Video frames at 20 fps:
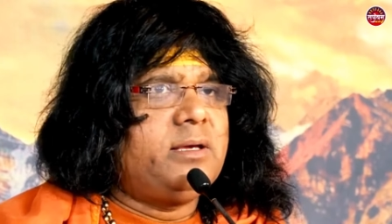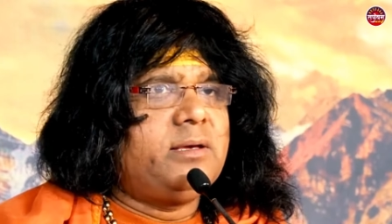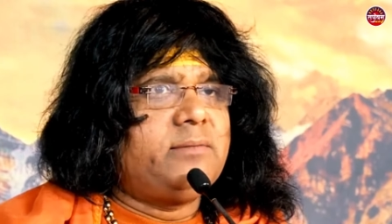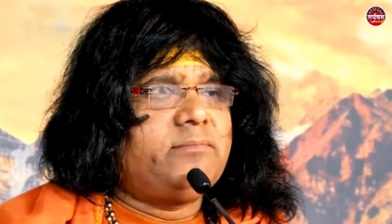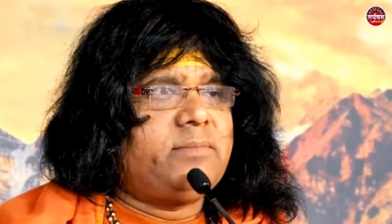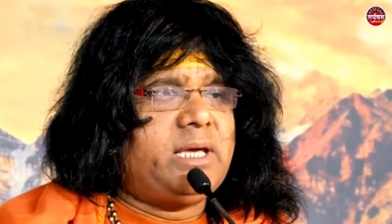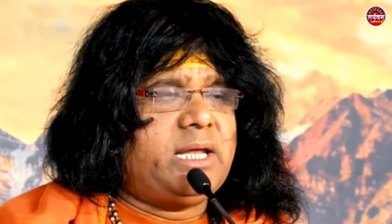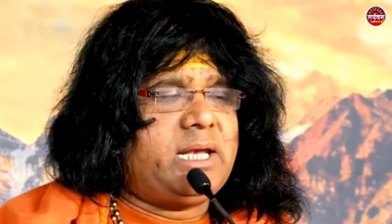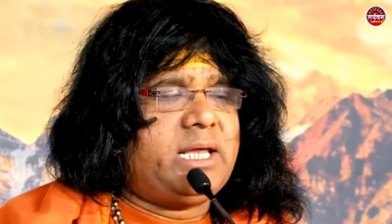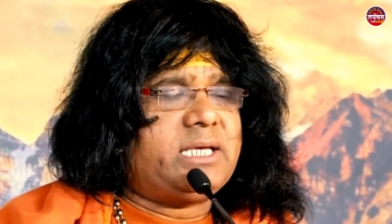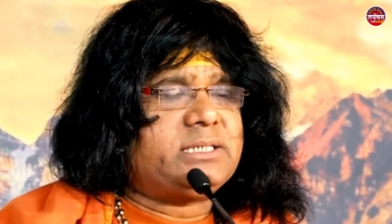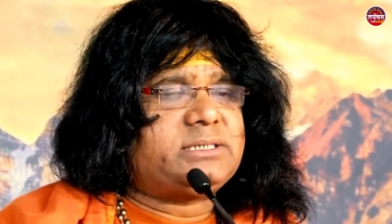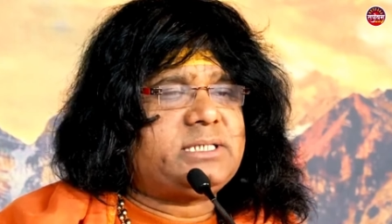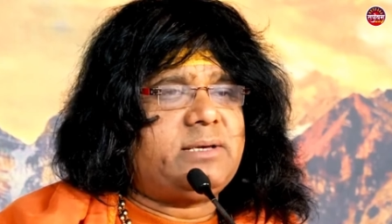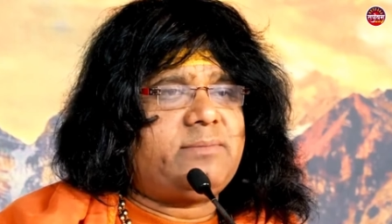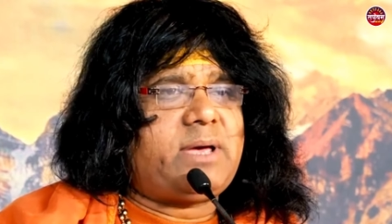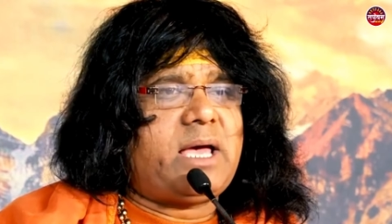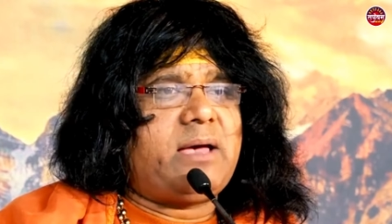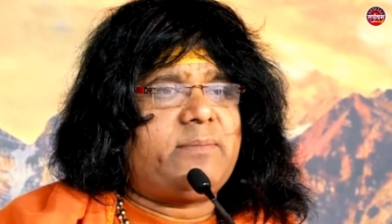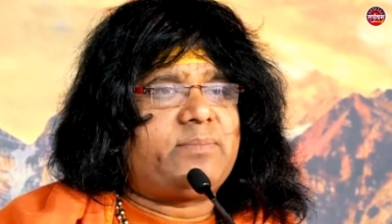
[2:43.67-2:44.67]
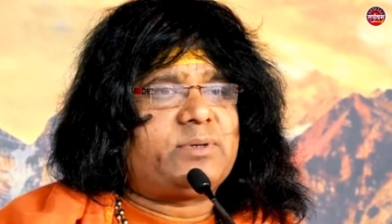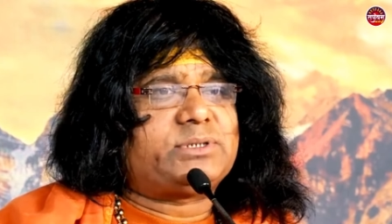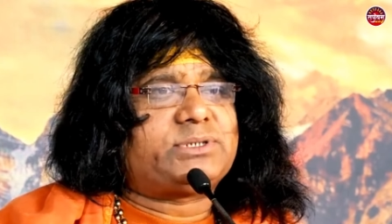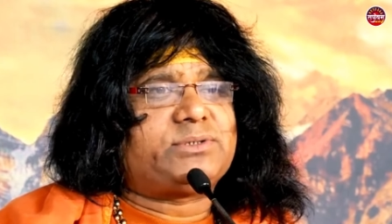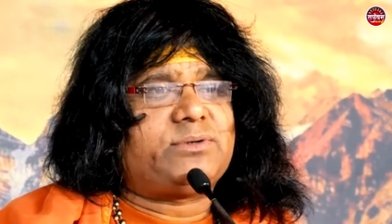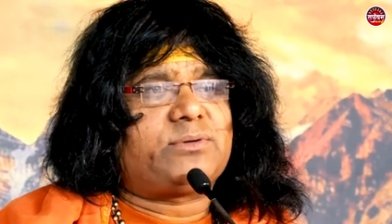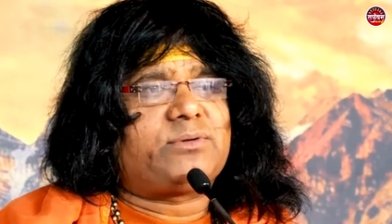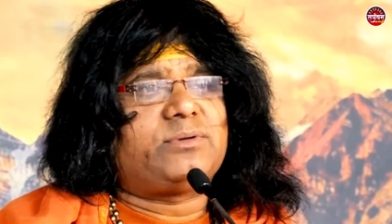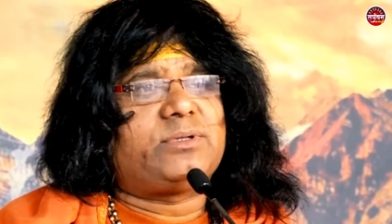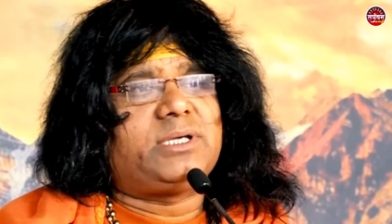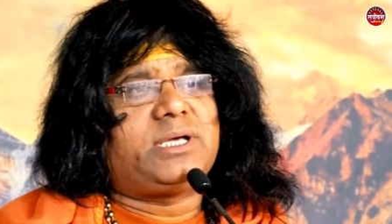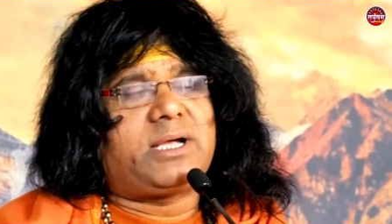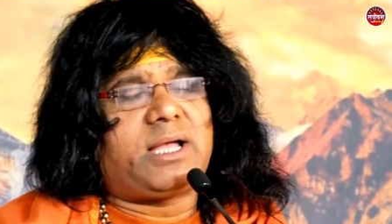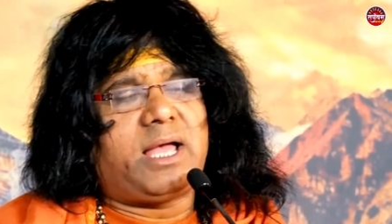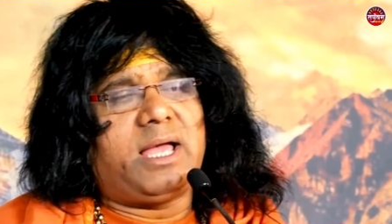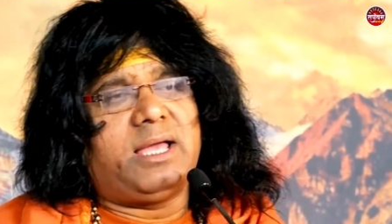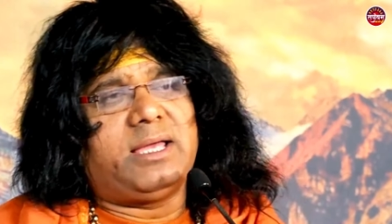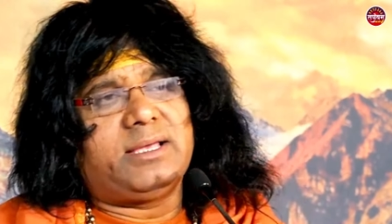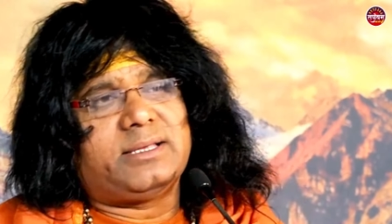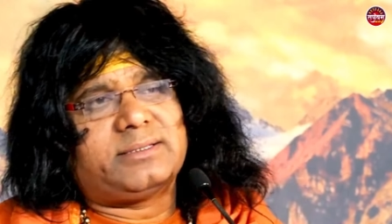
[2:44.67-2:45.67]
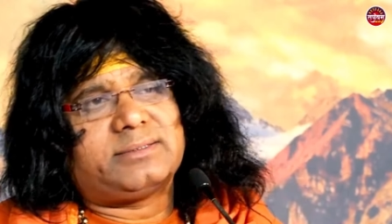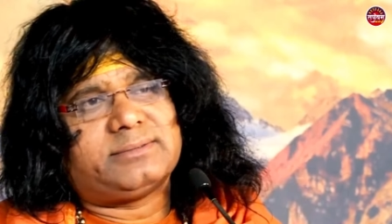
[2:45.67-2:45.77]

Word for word: मैंने ऐसे महापुरुषों को देखा है